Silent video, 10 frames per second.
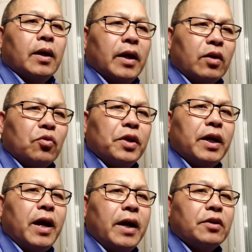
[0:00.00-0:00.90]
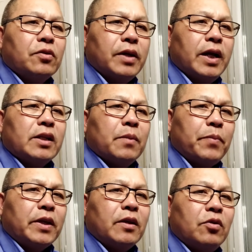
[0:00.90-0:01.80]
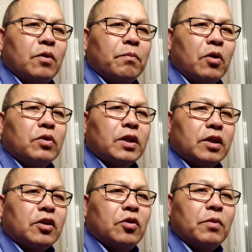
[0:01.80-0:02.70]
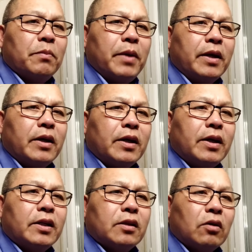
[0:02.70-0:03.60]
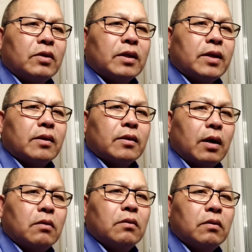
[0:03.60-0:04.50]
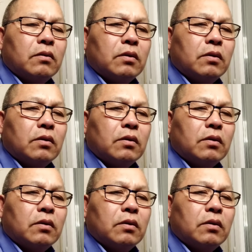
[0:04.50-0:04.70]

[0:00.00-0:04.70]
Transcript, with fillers: ê quý vị hai trong này thì bây giờ như mong là bây giờ như mê khi khi tao tại tỉnh tao